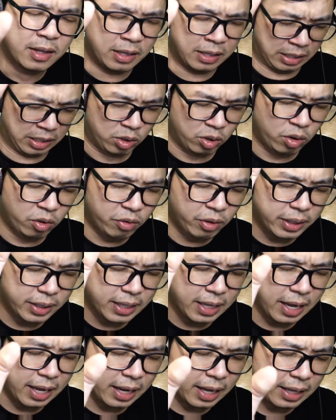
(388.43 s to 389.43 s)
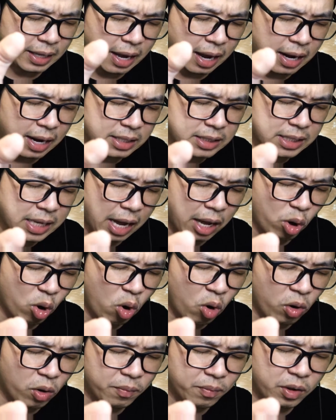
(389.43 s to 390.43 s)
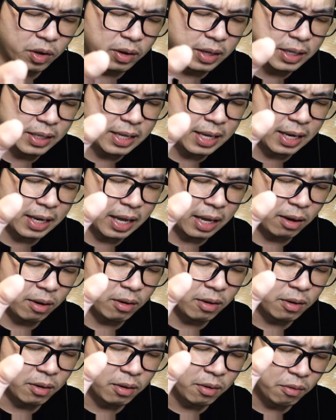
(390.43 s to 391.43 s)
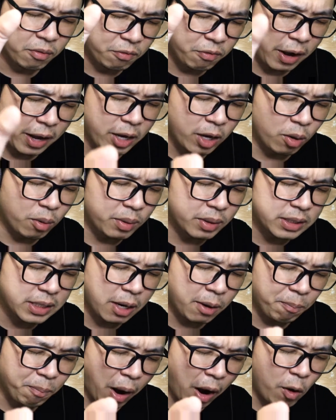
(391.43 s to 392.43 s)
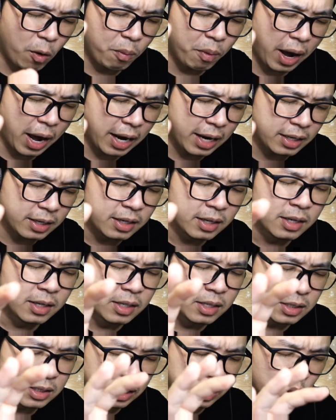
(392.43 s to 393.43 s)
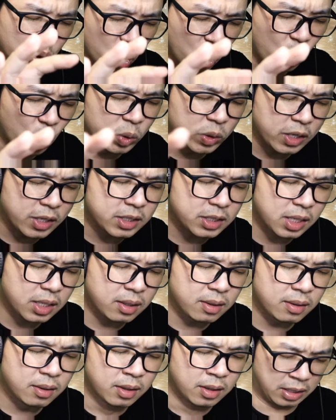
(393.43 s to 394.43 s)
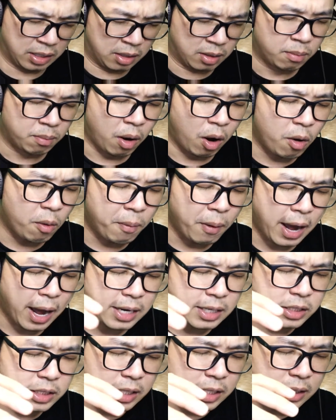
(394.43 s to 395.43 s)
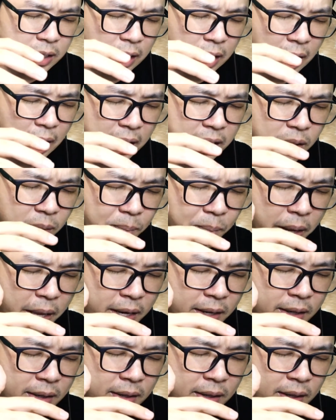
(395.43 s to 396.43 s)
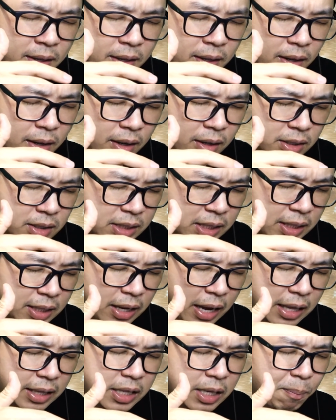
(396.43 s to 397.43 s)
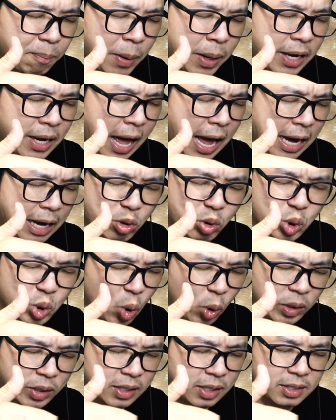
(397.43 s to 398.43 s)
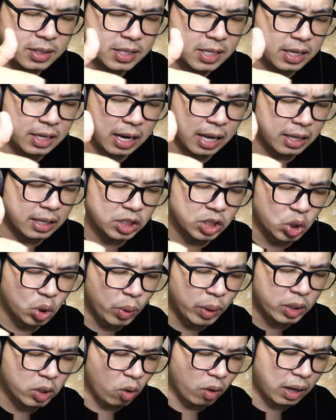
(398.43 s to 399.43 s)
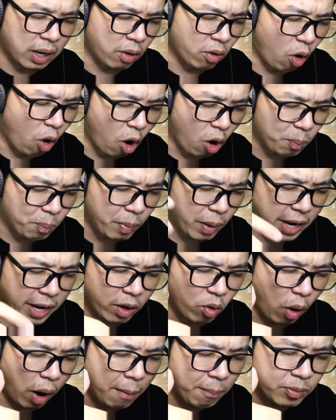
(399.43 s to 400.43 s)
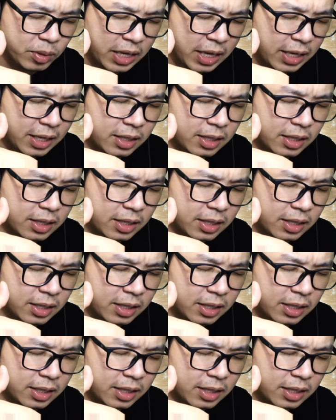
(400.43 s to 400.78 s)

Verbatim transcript: โดยฤทธิ์เดชแห่งการรักษาโรคโดยฤทธิ์เดชแห่งไฟของพระเจ้าเผาผลาญศัตรูทั้งสิ้นเผาผลาญสิ่งทั้งหลายที่เป็นสิ่งที่เป็นอกุศลทั้งสิ้นในชีวิตของเราออกไปความคิด